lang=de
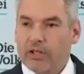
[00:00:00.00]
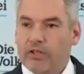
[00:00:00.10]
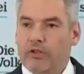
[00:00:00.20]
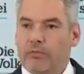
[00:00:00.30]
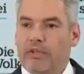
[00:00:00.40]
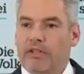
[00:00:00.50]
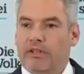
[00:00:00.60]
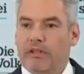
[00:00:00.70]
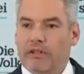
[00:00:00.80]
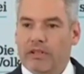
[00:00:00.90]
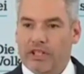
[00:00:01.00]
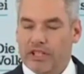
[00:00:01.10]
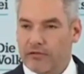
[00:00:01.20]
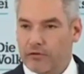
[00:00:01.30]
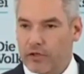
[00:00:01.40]
zum
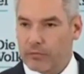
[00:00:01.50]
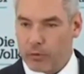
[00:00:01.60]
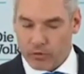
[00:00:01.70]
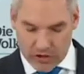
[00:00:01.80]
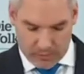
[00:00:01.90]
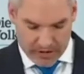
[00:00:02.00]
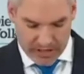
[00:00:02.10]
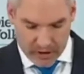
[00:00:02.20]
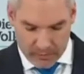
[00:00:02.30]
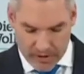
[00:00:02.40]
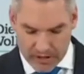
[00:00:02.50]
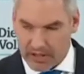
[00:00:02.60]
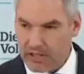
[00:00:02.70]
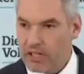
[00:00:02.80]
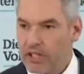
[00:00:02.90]
geschäftsführenden Bundesparteiobmann
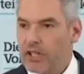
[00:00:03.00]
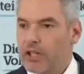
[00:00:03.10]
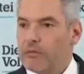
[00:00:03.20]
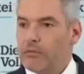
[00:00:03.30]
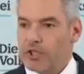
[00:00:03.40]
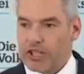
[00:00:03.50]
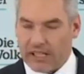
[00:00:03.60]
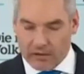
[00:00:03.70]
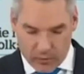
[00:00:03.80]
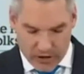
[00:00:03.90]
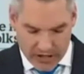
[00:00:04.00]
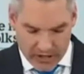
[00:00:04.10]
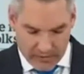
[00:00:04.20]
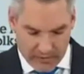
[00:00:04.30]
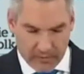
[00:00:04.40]
bestellt
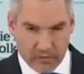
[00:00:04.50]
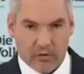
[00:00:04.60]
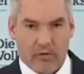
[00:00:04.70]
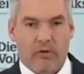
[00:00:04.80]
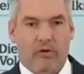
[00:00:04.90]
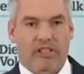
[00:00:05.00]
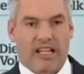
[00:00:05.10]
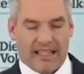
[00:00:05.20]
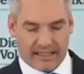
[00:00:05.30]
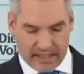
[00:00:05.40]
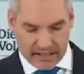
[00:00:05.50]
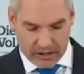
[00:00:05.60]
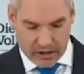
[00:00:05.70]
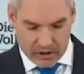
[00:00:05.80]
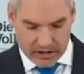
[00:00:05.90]
wurde und
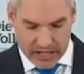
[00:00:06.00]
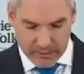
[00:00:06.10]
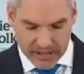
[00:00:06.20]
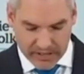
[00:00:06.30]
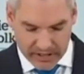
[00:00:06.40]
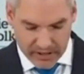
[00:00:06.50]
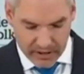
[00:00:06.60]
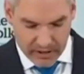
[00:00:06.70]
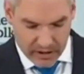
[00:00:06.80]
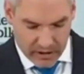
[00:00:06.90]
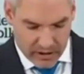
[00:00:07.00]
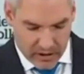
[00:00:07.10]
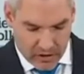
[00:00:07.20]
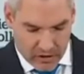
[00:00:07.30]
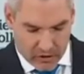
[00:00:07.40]
gleichzeitig auch damit
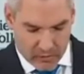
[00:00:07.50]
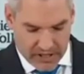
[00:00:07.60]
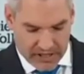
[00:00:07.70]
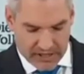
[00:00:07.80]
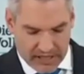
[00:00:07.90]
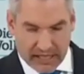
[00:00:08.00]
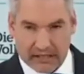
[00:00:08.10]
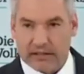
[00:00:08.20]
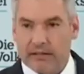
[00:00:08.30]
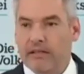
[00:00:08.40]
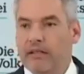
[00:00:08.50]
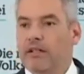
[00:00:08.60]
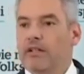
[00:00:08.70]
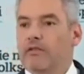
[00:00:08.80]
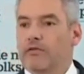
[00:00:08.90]
zum Kandidaten
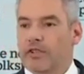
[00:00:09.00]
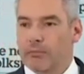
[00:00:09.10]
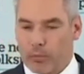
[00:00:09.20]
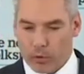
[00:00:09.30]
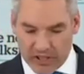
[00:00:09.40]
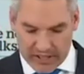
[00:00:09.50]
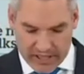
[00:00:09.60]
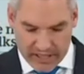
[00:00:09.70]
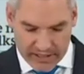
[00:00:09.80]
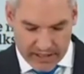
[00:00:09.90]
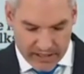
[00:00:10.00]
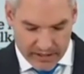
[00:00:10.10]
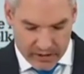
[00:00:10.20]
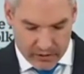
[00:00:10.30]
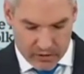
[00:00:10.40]
für den Bundeskanzler in
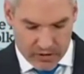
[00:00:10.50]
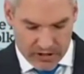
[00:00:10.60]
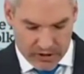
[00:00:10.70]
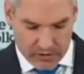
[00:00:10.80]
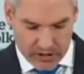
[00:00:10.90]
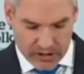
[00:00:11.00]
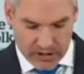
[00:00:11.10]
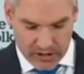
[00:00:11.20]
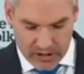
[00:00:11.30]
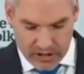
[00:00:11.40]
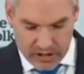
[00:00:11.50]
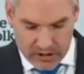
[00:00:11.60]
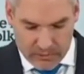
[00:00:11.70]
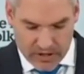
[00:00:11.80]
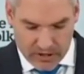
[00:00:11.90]
den Konsultationen dann
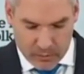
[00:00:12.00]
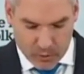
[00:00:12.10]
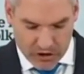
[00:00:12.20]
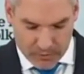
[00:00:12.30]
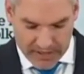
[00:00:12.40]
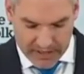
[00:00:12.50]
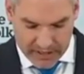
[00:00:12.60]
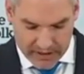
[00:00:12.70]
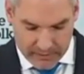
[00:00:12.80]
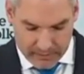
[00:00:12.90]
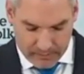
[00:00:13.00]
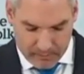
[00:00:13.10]
mit dem Bundespräsidenten.